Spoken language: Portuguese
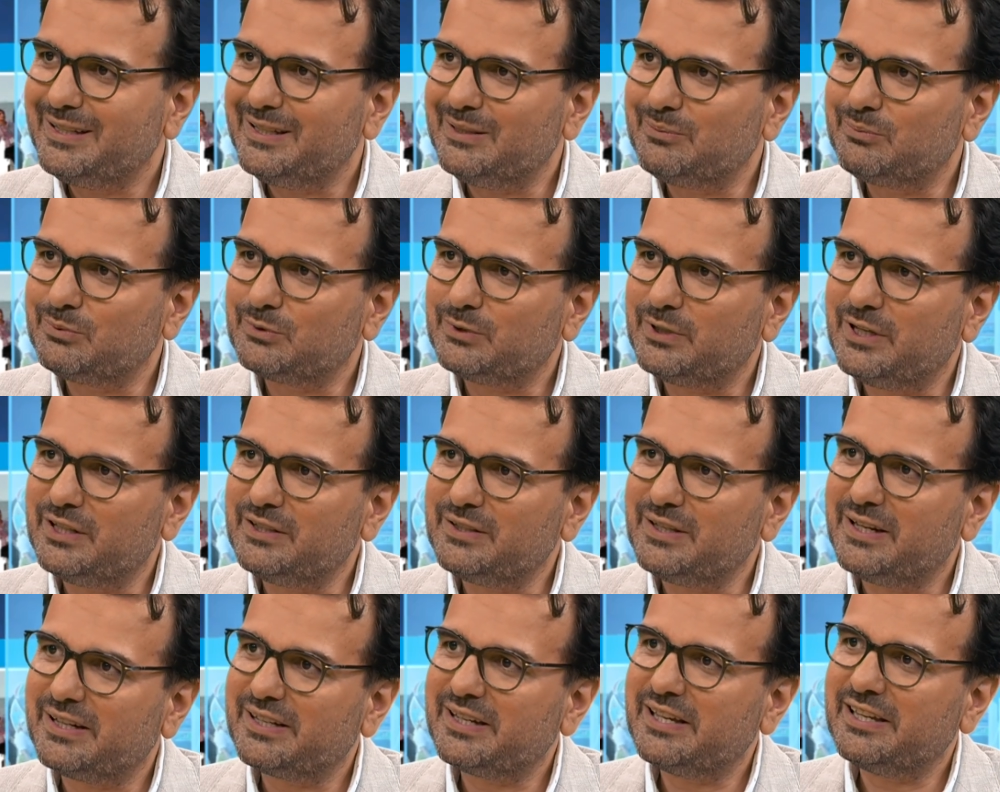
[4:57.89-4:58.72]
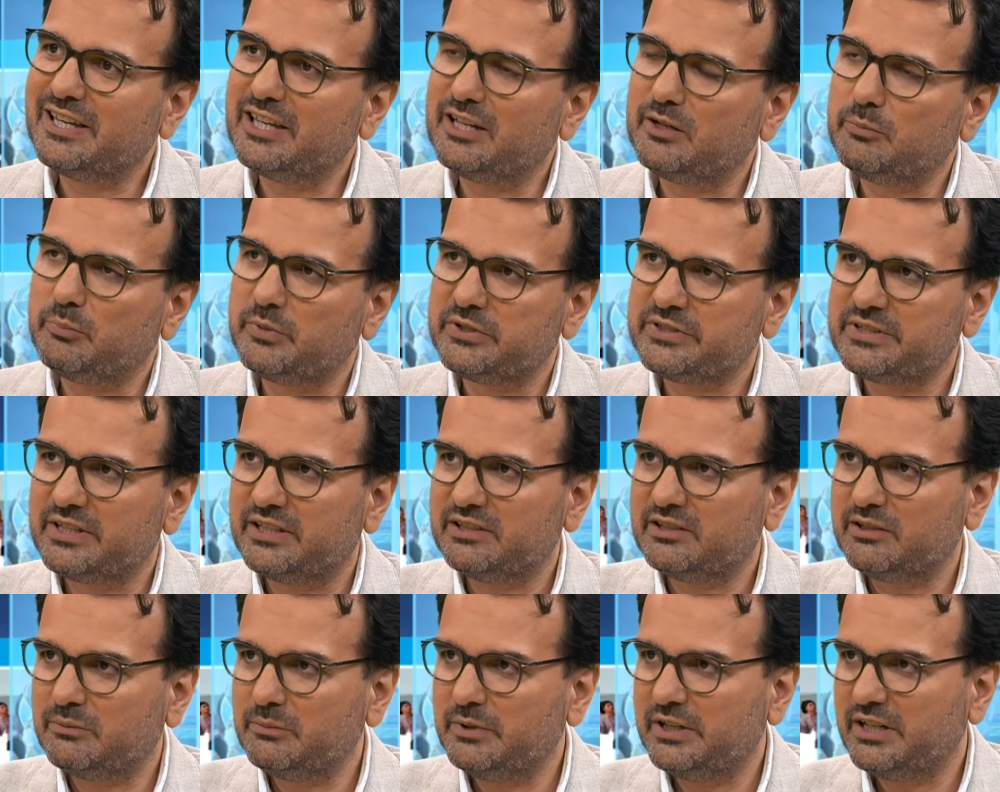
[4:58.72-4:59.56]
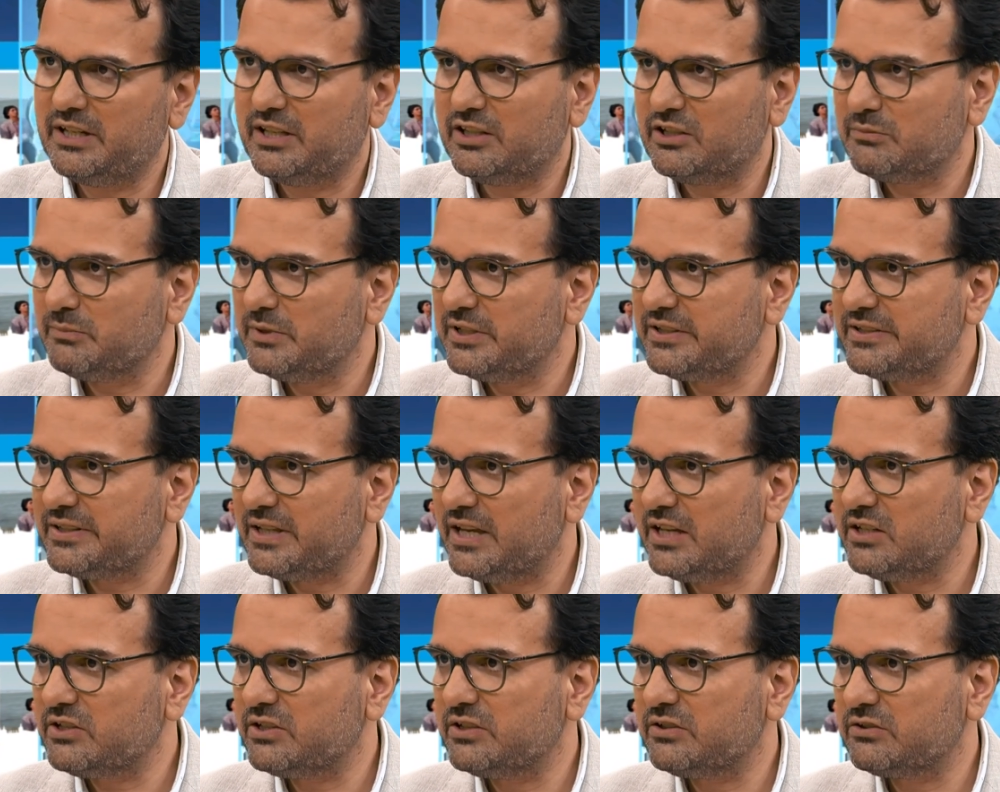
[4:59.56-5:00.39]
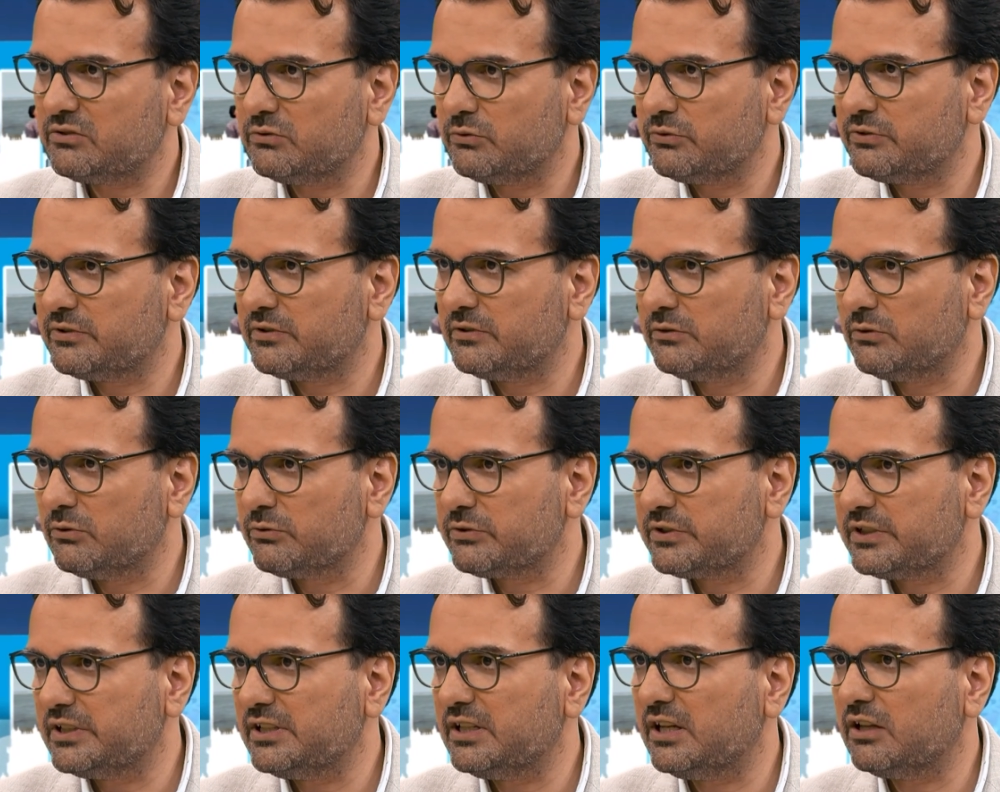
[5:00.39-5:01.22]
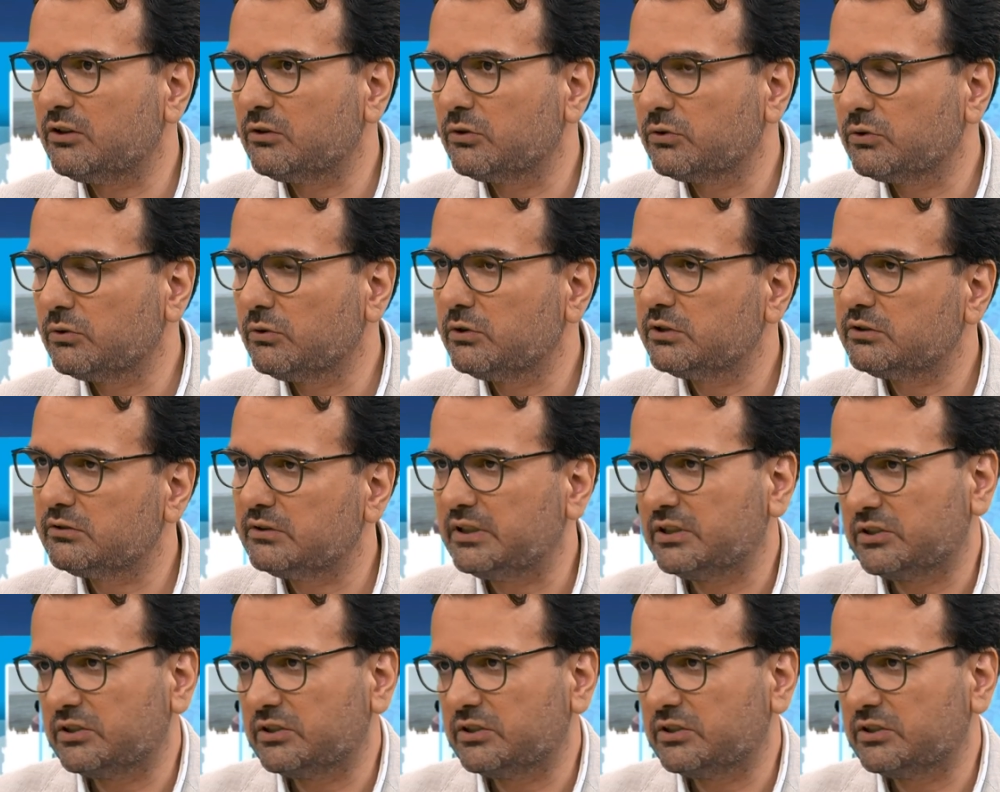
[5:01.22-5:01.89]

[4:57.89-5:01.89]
E, portanto, há quem queira passar determinadas mensagens de um sinal ou do outro, e a